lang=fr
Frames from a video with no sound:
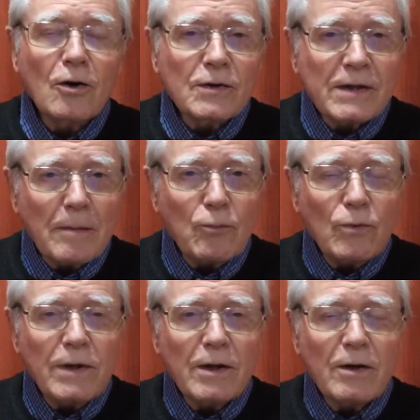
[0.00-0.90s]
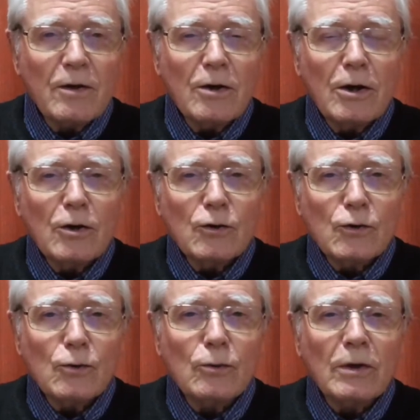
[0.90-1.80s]
en s'appuyant
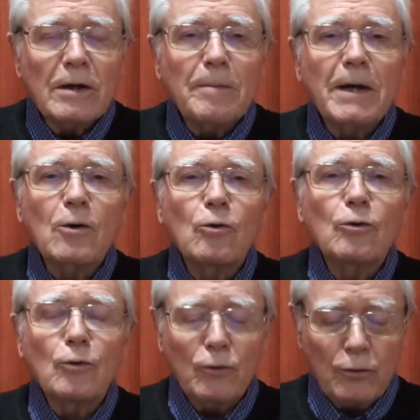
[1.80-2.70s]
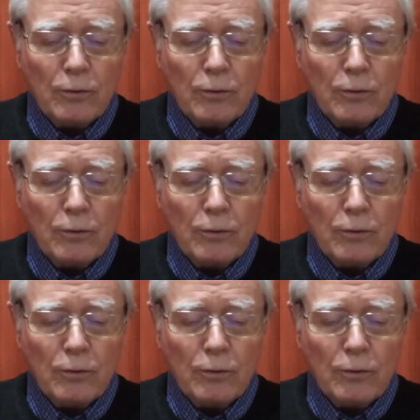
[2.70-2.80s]
sur la parole de Dieu.